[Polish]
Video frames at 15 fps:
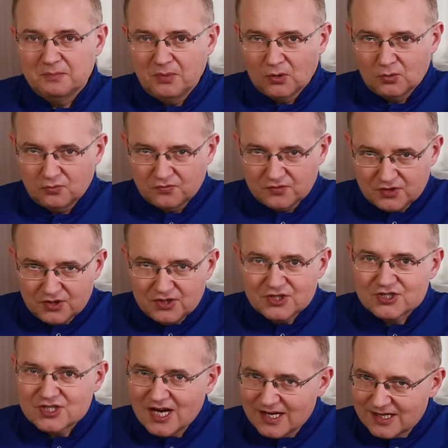
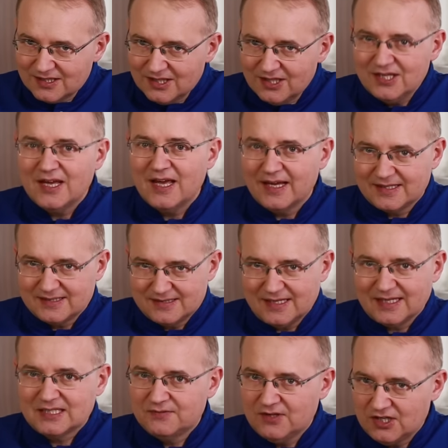borówki czarnej,
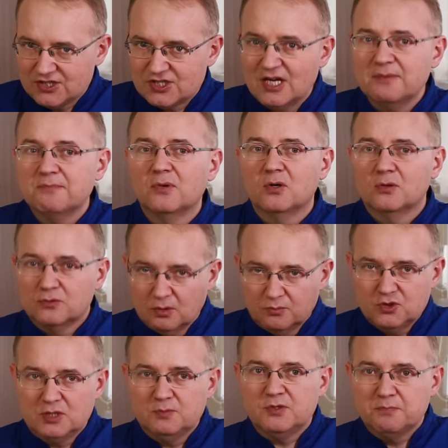ekstrakt zwłaszcza, bo to
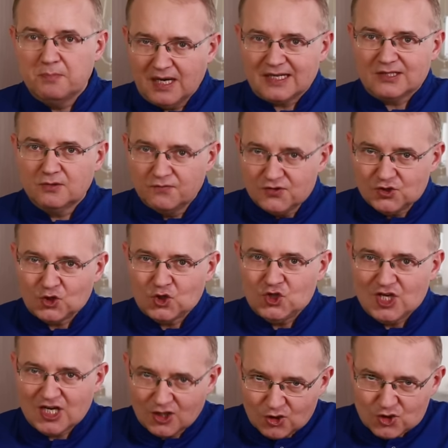musi być bardzo
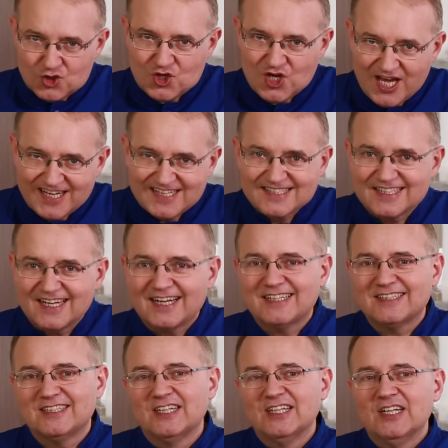wysokiej jakości
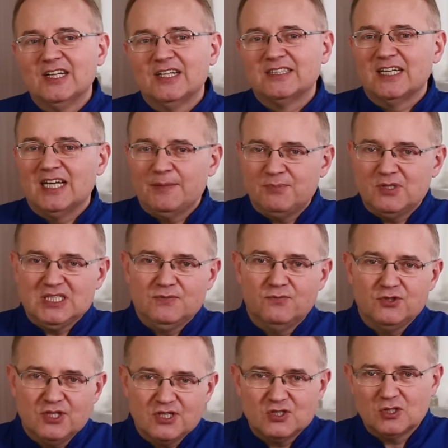ekstrakt, najlepiej z
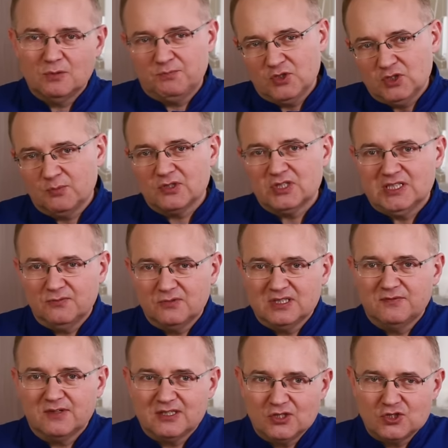25%
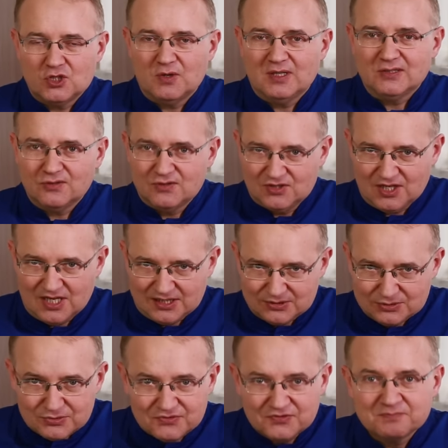zawartością
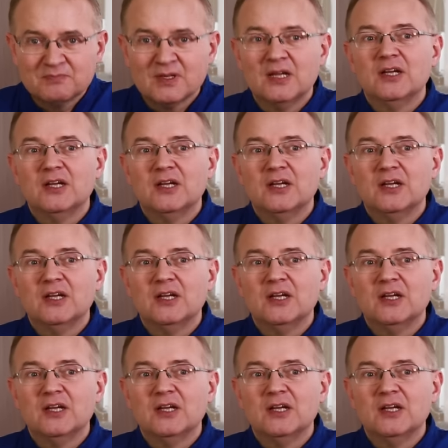antocyjanów.